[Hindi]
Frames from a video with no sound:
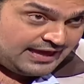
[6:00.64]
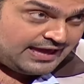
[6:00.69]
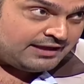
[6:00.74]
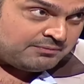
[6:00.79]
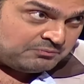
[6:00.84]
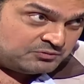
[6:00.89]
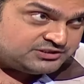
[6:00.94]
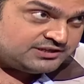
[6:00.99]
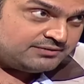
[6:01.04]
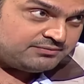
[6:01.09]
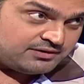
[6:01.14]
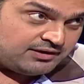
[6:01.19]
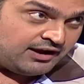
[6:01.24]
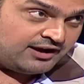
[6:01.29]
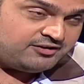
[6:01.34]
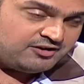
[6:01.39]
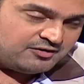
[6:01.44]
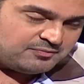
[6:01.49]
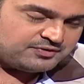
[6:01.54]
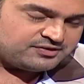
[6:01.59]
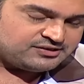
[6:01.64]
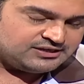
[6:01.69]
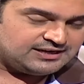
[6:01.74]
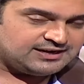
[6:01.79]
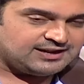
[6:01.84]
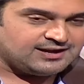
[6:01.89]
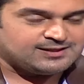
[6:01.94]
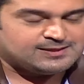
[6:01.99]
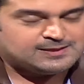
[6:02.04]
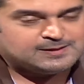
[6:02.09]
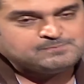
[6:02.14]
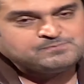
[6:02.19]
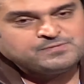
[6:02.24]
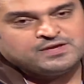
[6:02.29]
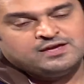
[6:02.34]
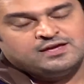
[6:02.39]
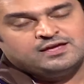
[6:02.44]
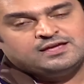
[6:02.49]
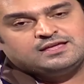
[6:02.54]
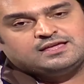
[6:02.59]
ये एक मुझे हंड्रेड तो परसेंट याद है
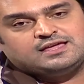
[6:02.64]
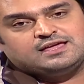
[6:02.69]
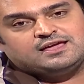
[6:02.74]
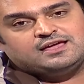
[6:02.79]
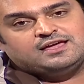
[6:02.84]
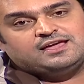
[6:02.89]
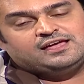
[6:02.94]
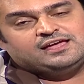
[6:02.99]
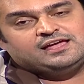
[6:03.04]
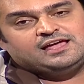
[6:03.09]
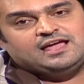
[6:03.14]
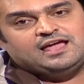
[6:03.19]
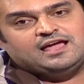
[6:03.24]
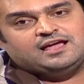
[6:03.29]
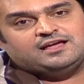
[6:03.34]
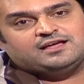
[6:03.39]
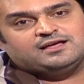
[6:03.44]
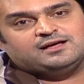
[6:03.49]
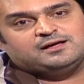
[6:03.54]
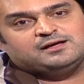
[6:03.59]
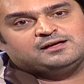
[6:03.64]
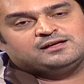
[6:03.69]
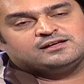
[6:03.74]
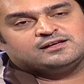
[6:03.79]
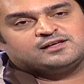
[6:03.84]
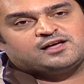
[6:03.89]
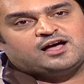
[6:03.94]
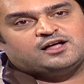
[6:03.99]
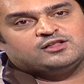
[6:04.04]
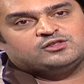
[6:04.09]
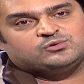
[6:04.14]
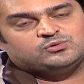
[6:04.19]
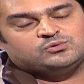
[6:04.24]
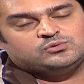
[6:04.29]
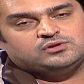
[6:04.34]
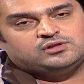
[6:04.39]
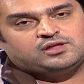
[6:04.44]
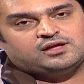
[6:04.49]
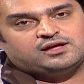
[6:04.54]
कि एक खातून